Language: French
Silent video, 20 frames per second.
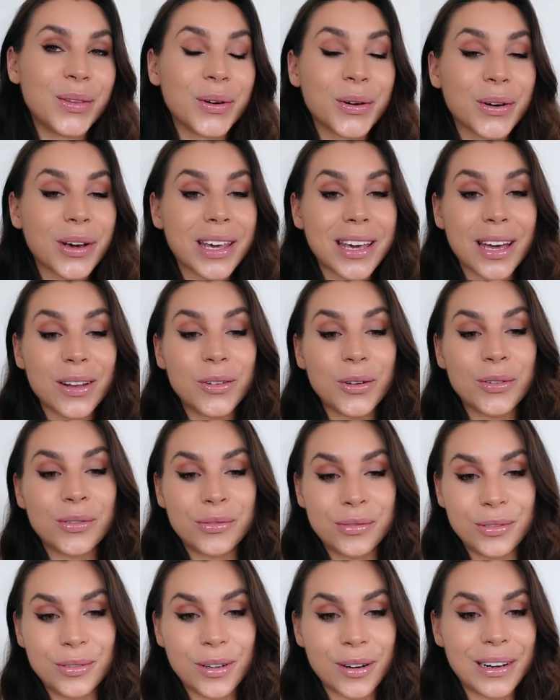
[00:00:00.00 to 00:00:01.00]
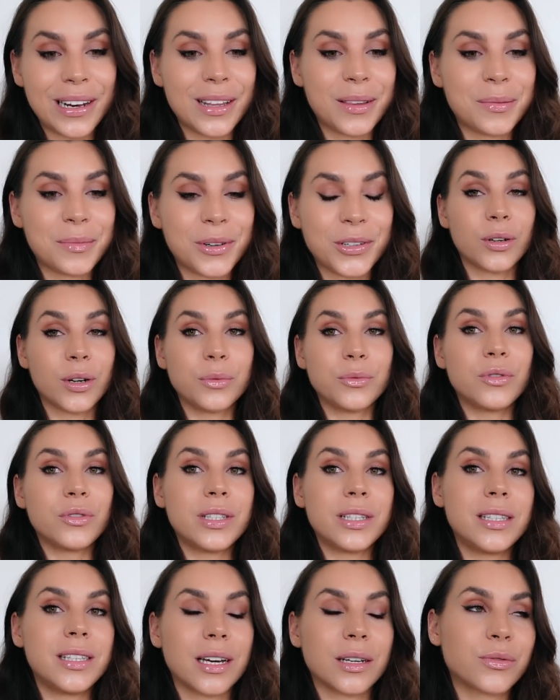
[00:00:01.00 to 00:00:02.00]
Donc rien de fou, honnêtement. Comme je
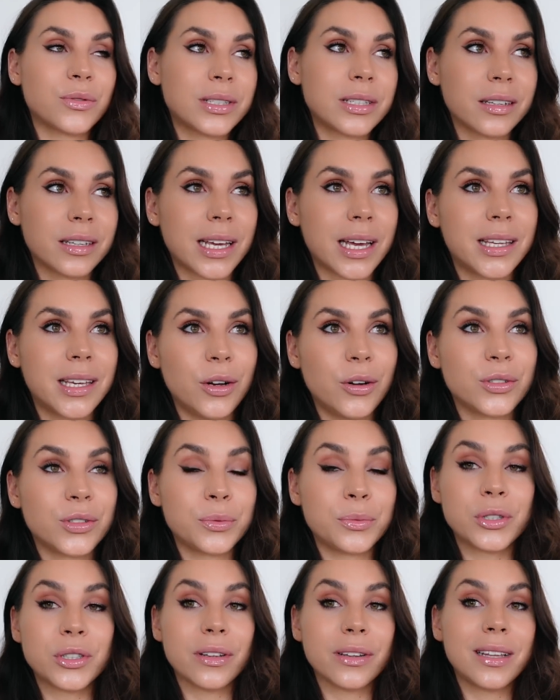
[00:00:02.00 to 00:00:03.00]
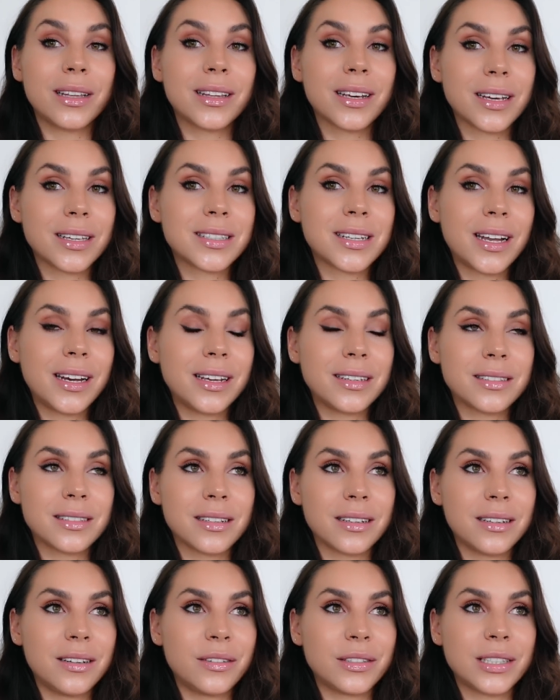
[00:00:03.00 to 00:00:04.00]
vous ai dit, à 64 kg je me sentais très à
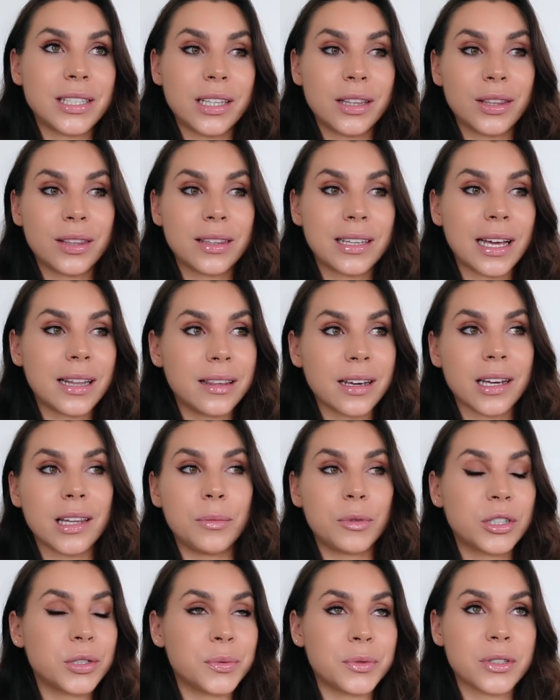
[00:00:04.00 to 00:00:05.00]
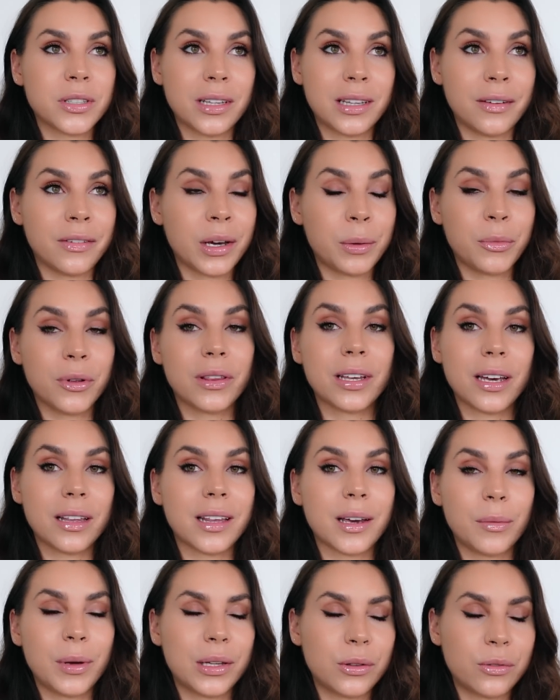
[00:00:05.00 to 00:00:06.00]
l'aise. Euh, ces 4 derniers mois, je me sentais vraiment très
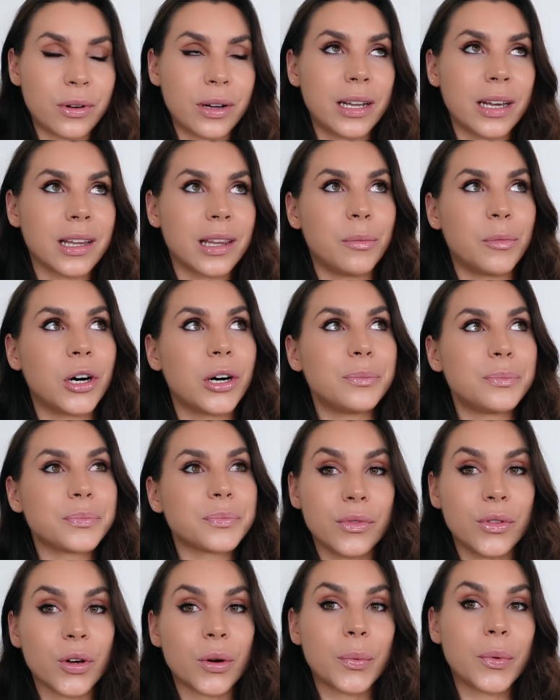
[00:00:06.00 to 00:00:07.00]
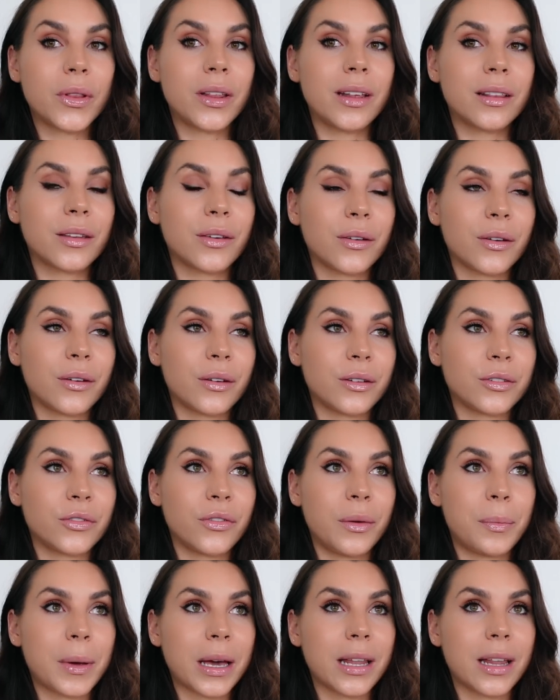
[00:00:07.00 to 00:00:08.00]
très bien, 3 derniers mois. Donc peut-être que je
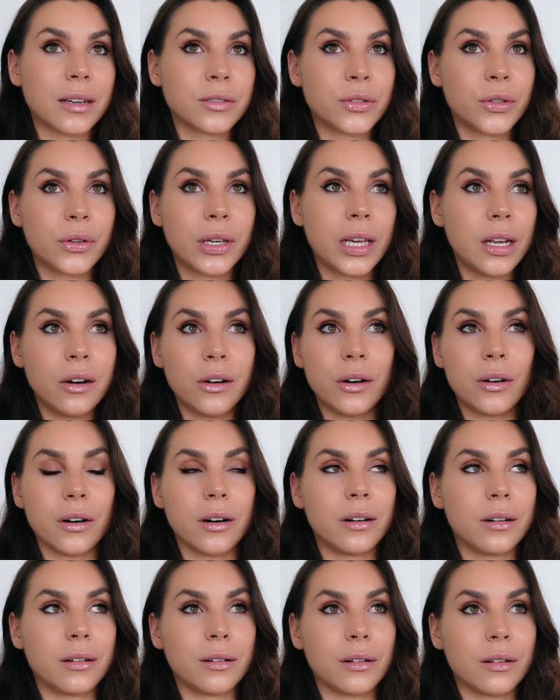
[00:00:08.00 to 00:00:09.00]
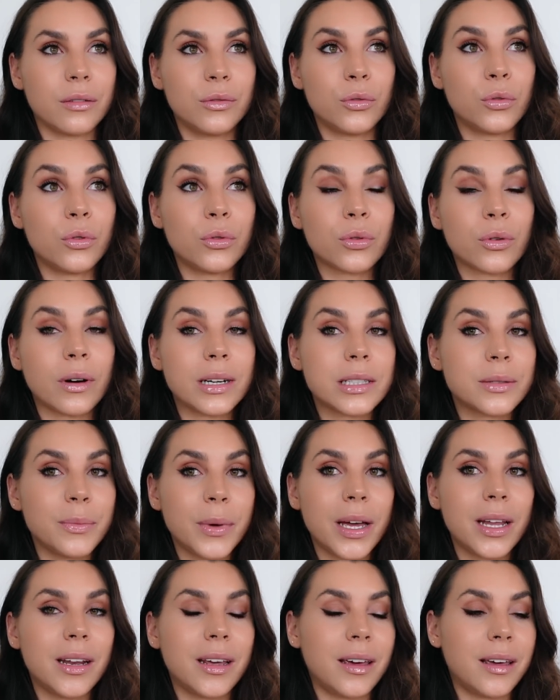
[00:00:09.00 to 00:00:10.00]
vais perdre ce kilo en 2-3
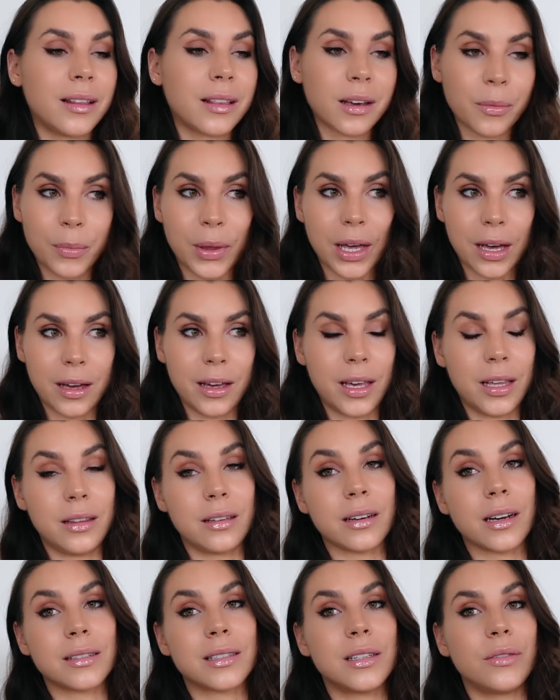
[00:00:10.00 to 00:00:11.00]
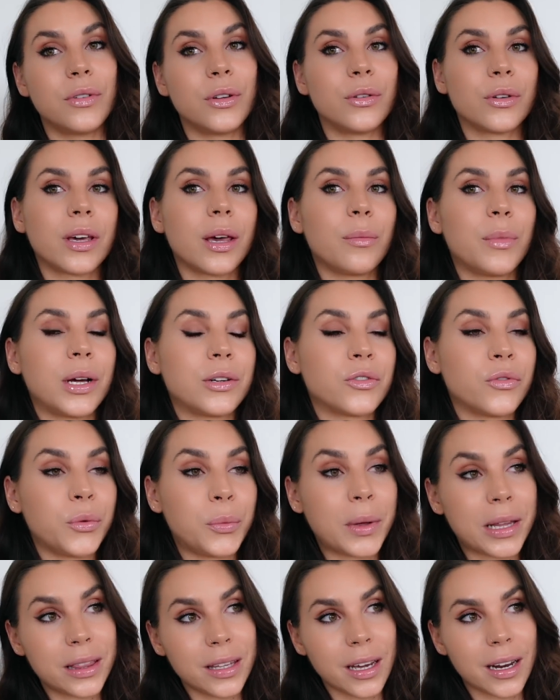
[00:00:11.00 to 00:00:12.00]
semaines et être bien et dire à Steven, ok, bah, je vais
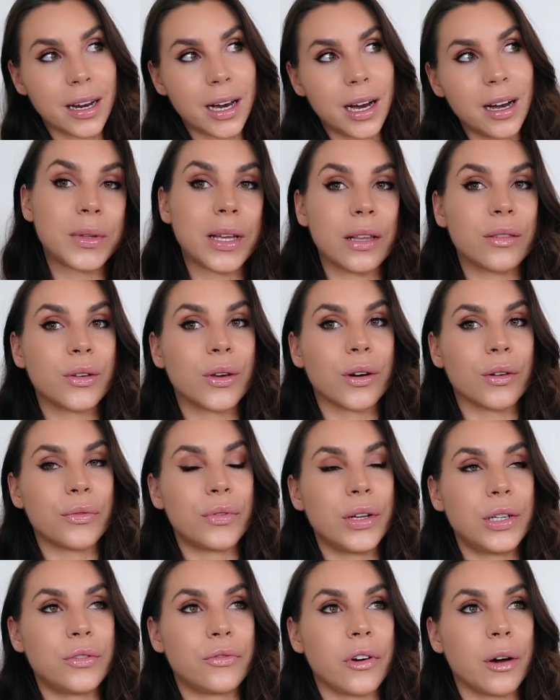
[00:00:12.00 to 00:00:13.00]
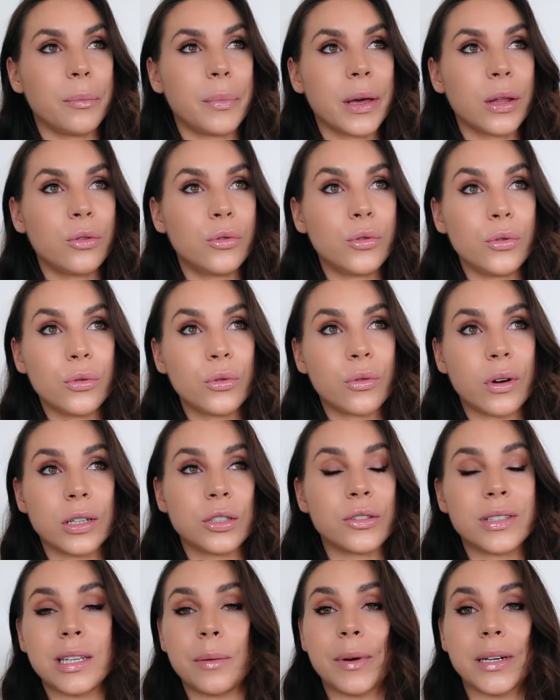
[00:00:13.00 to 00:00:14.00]
maintenir là. Peut-être qu'en fait, je vais en perdre 2 ou 3,
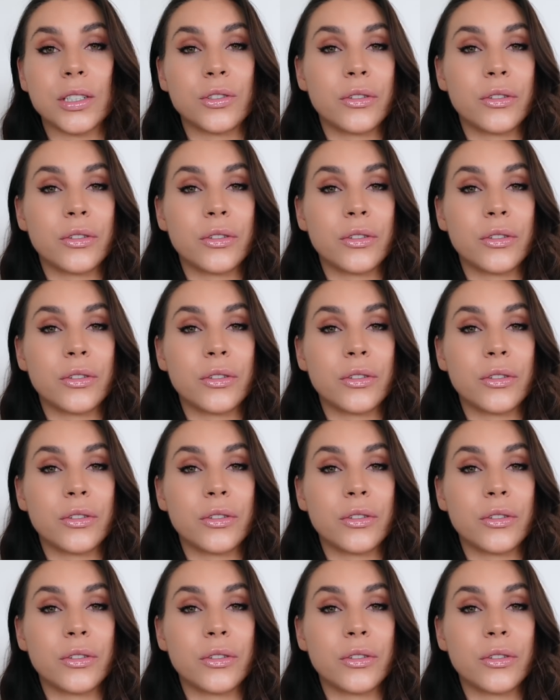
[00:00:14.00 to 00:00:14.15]
je sais pas.